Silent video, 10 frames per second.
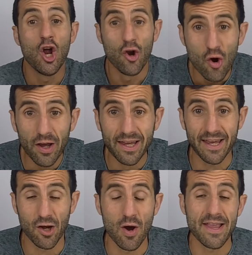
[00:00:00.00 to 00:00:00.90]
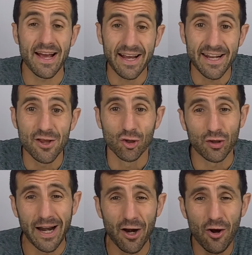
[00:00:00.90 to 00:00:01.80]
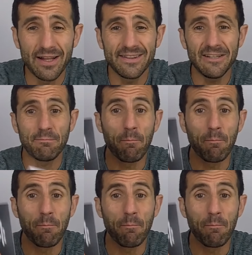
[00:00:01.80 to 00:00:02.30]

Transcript: No es que no haya querido traerlo antes,